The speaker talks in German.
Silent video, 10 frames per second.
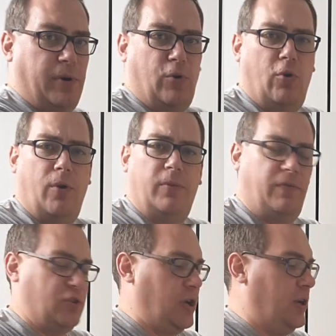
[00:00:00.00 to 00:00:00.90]
mal gucken, ob
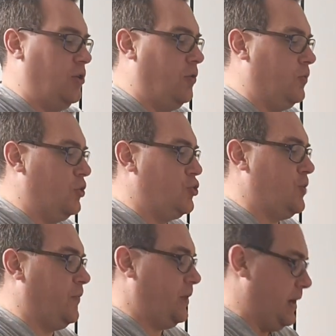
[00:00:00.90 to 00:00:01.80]
ich wahrscheinlich noch irgendwo eine
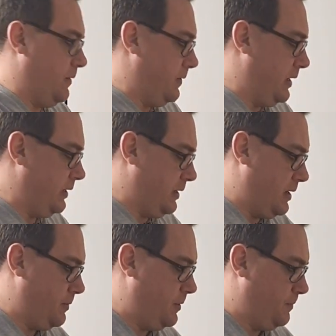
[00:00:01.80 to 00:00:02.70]
Schöpfkelle vielleicht
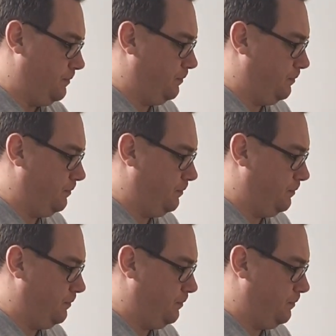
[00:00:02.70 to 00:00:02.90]
habe.